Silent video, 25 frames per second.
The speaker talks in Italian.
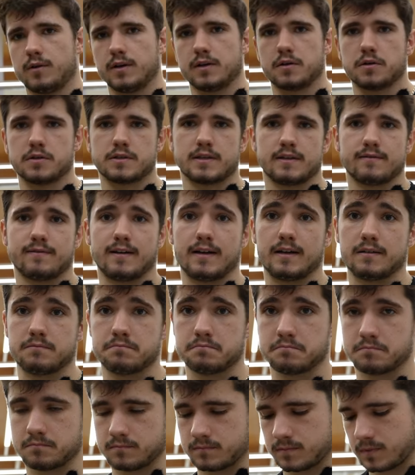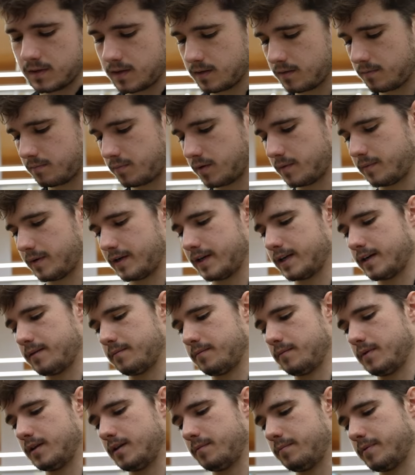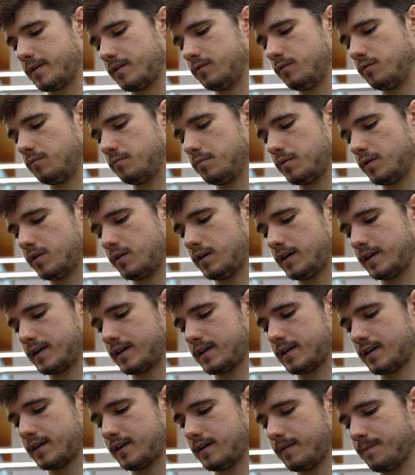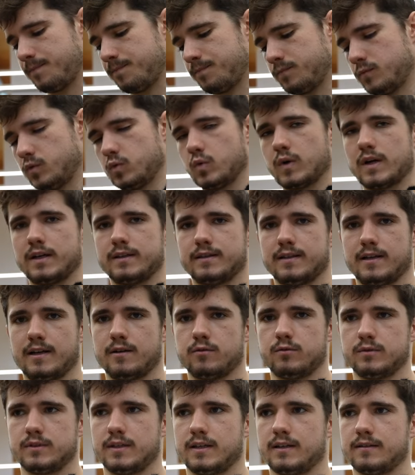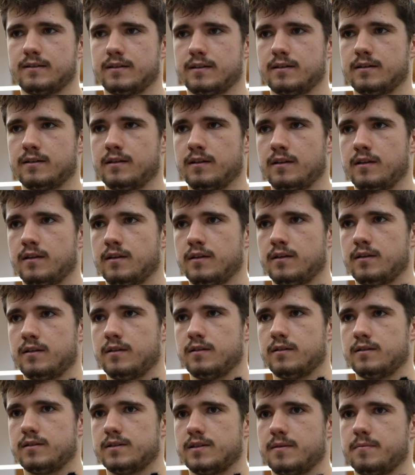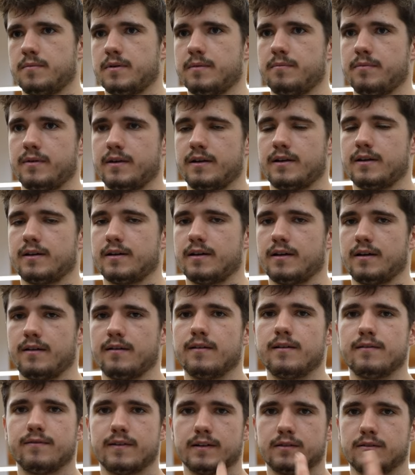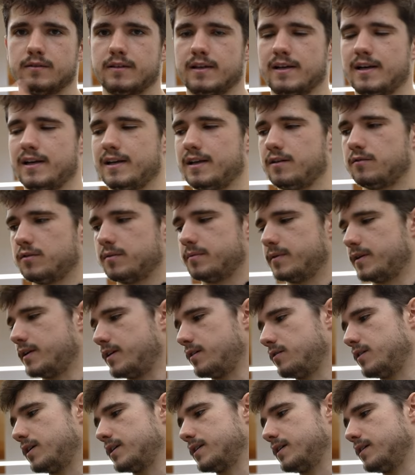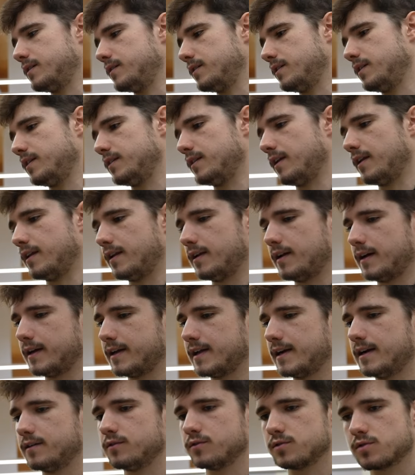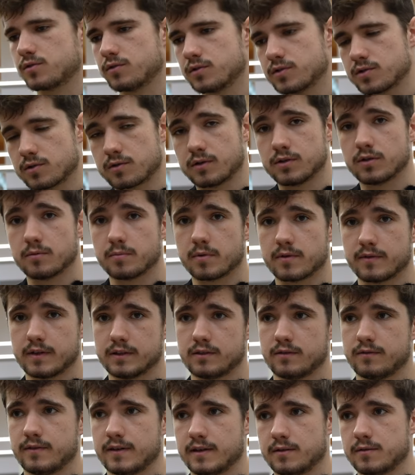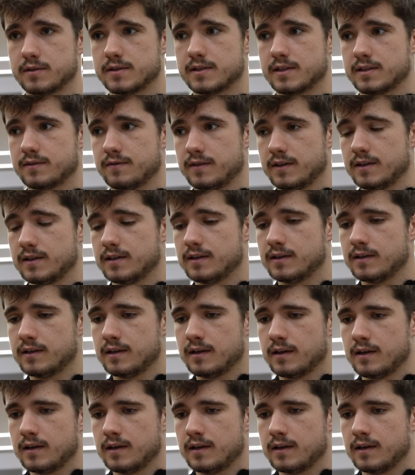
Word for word: qualcosa fa. Poi magari me ne prendo un po' anche durante la nuotata, sempre per eh, il fatto della lingua, perché guarda, anche l'anno scorso quando ho provato a fare questa sfida,